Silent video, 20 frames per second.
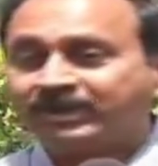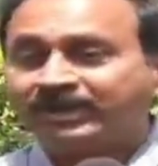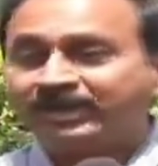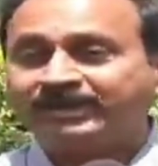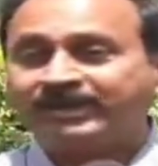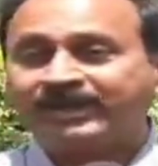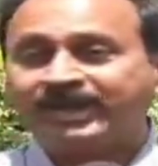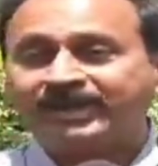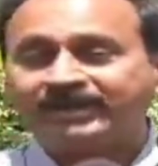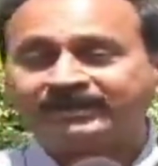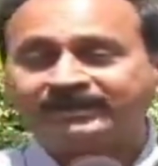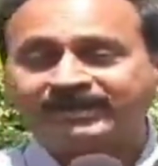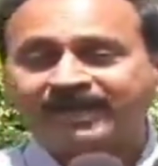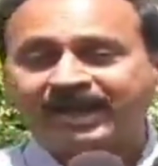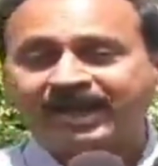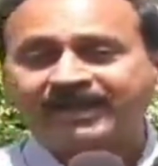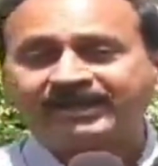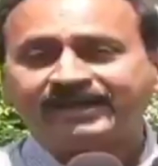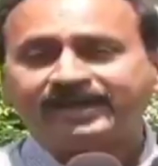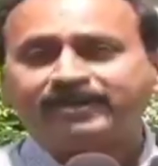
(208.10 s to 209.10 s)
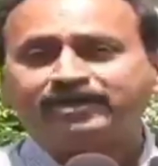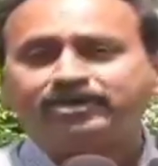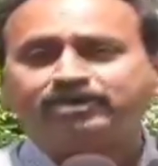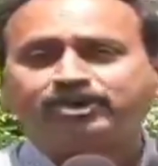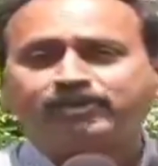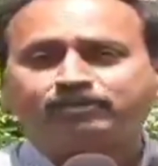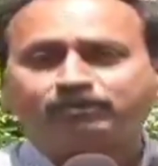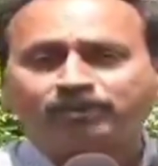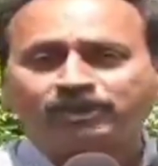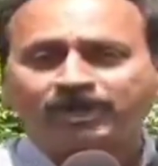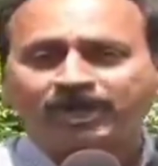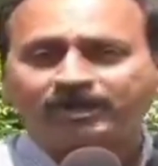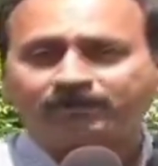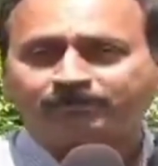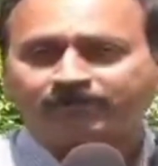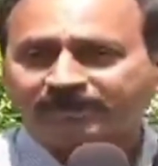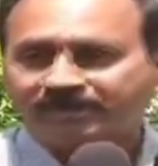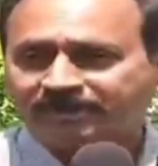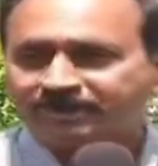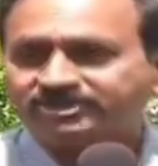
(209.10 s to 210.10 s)
లేదా న్యాయాన్ని
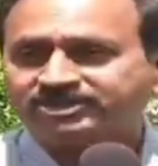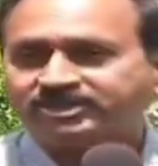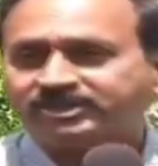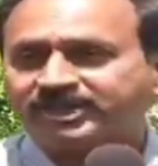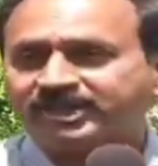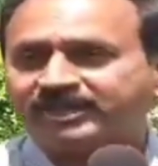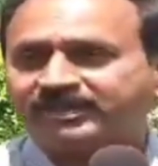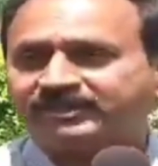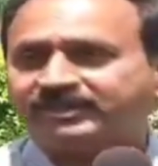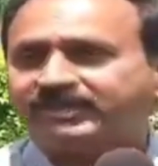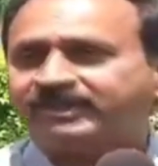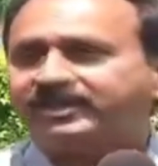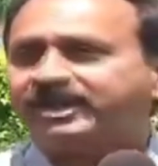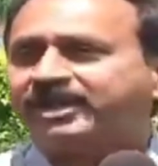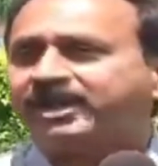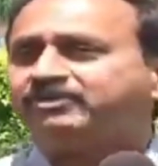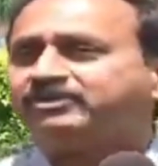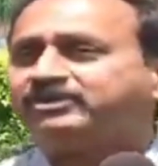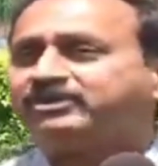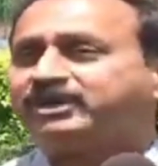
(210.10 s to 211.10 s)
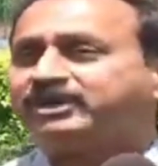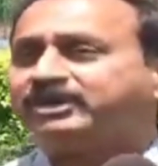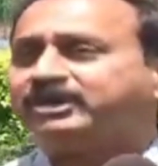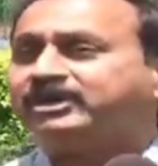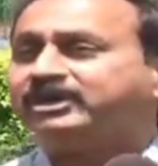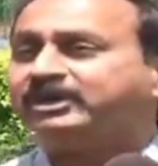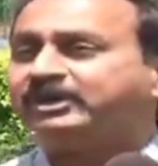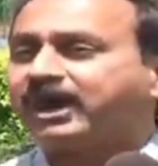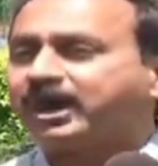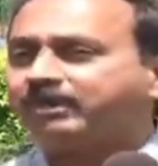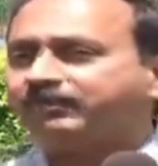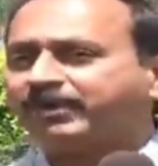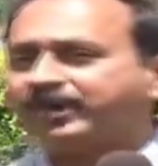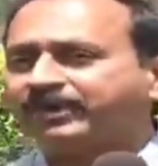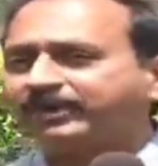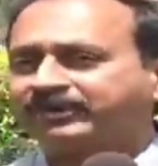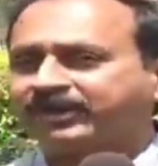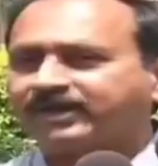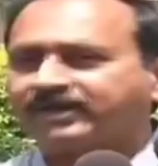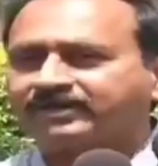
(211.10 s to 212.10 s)
తప్పుదారి పట్టించడానికి రేవంత్ రెడ్డిని
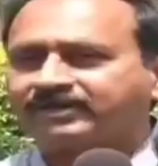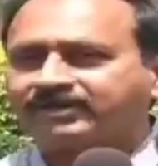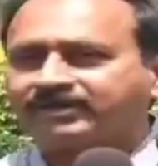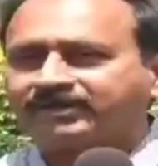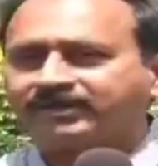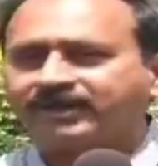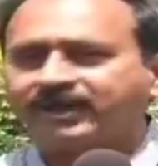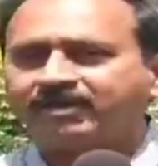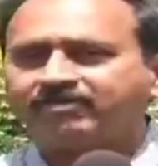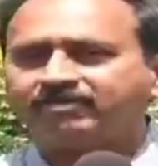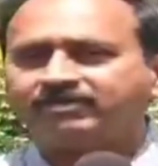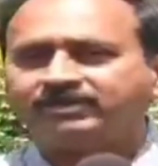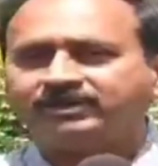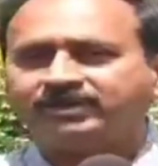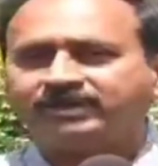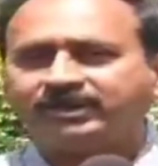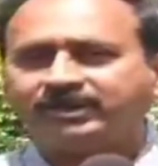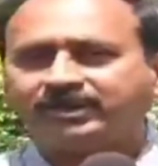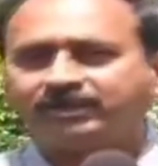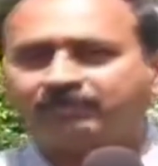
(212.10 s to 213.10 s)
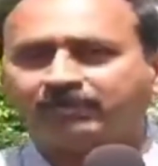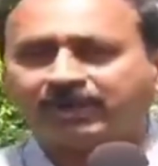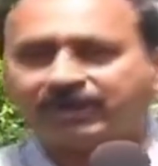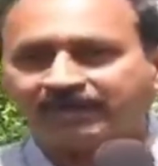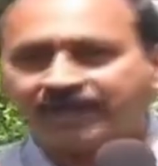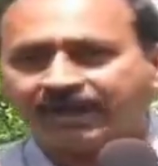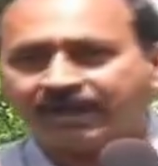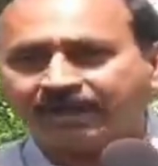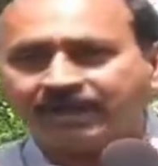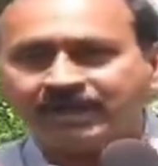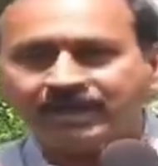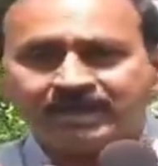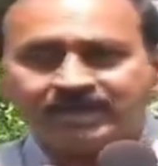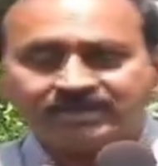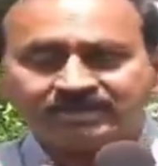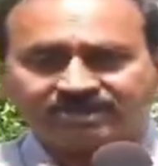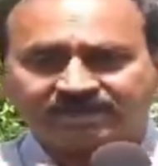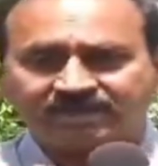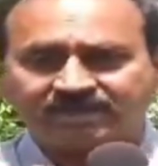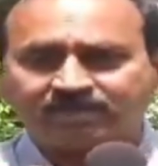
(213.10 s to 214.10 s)
కాపాడటానికి రేవంత్ రెడ్డి మళ్ళా
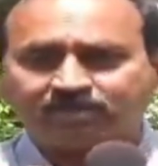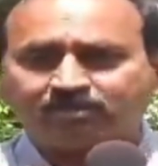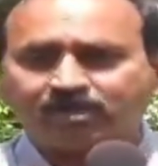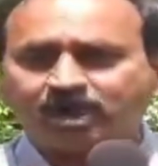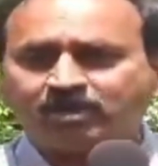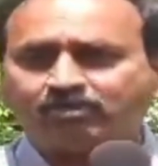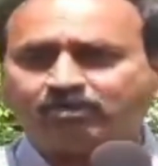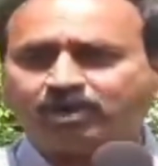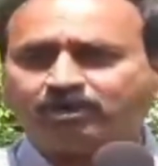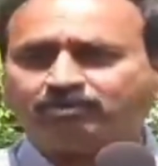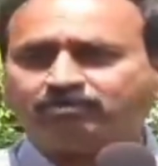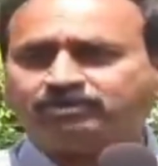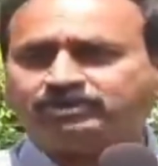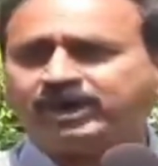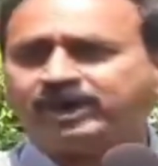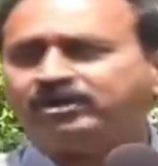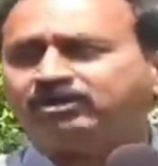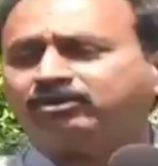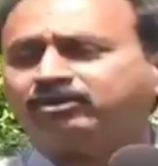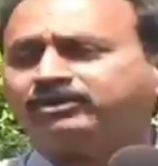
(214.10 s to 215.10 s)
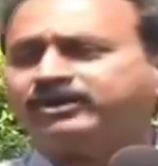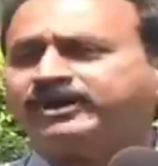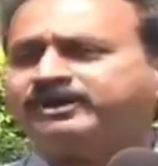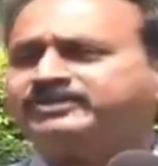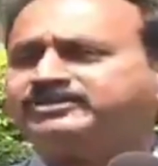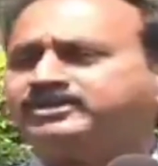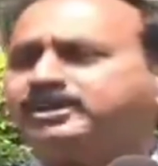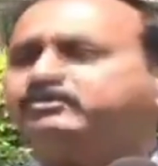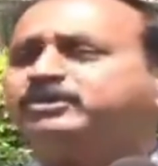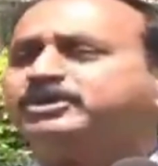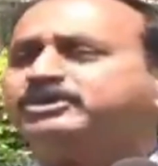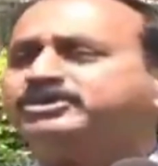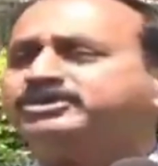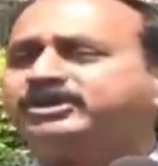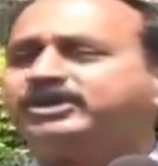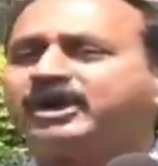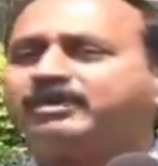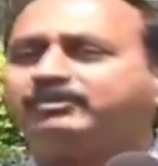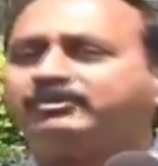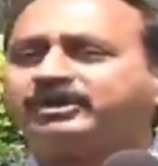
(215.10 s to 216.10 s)
చంద్రబాబు అడుగుజాడల్లో నడిచే
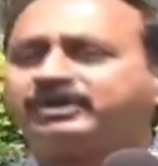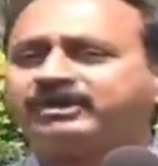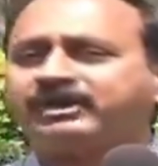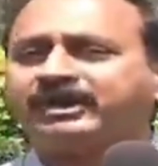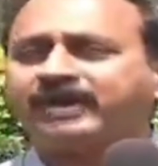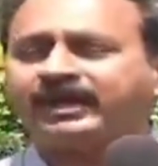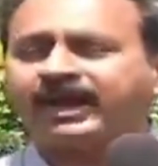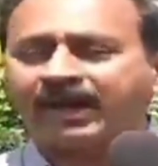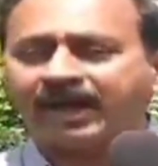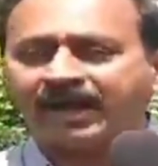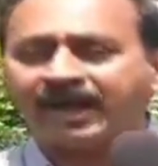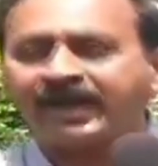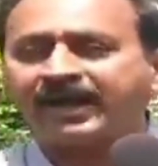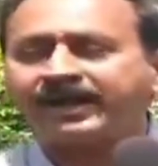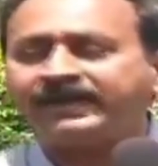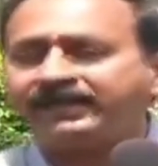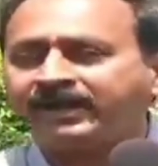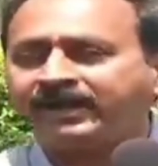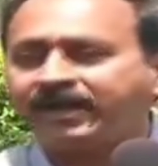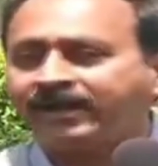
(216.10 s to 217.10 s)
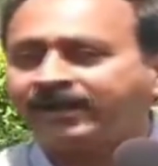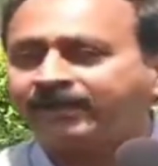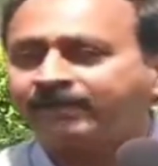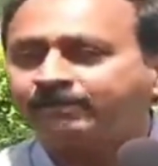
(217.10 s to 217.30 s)
మనిషి కాబట్టి ఆయన